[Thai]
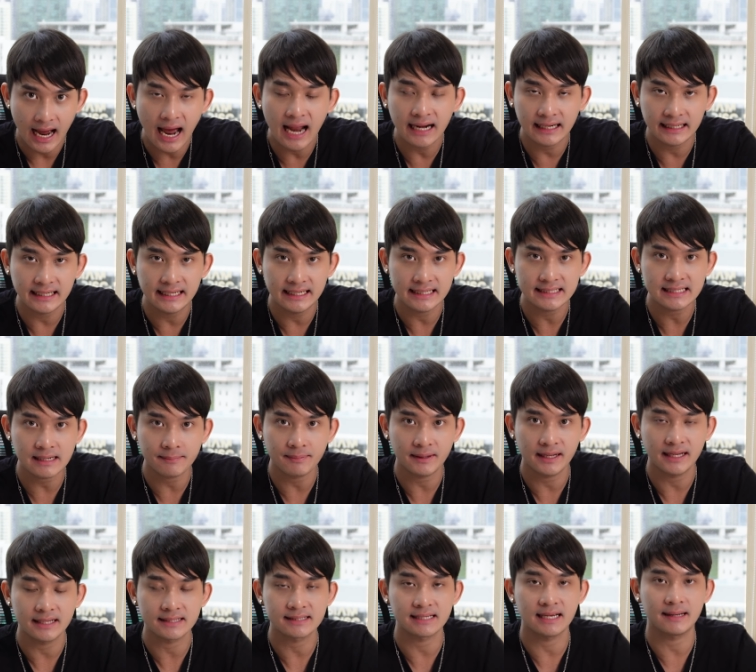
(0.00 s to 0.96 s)
อันนี้จะเพ
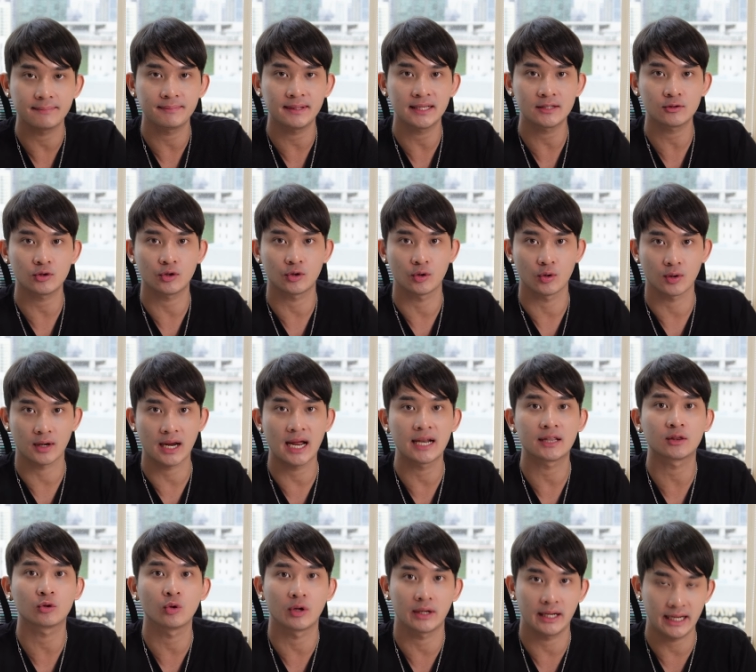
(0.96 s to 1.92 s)
ลย์เซฟในส่วนของกา
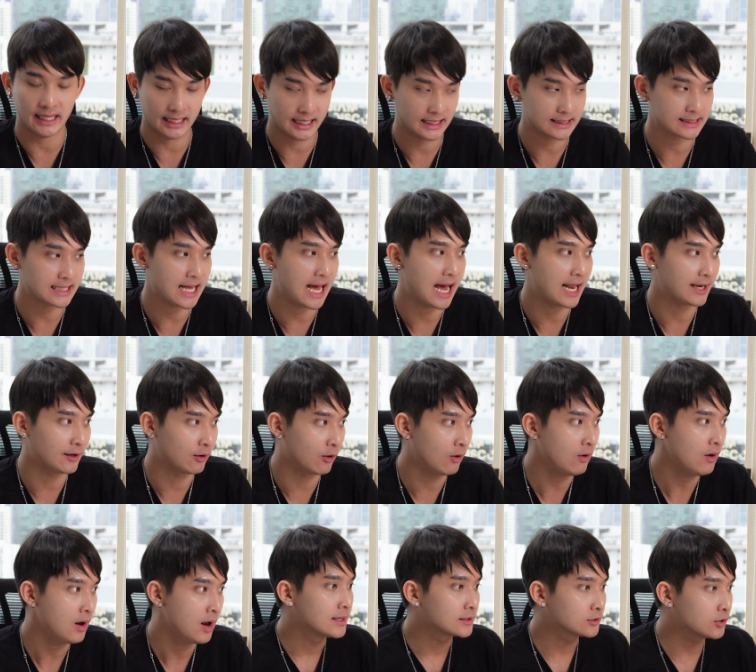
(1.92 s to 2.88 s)
รตรวจเอกสาร
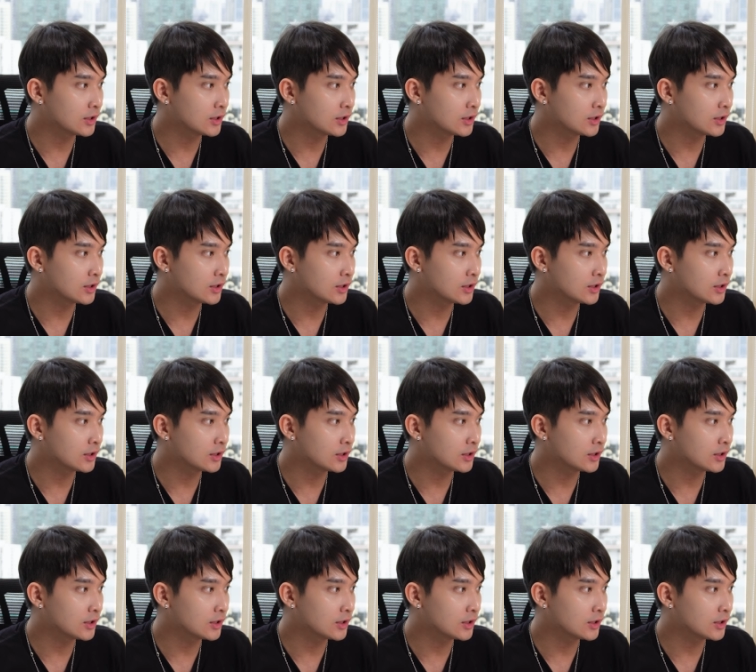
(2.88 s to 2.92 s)
เนาะ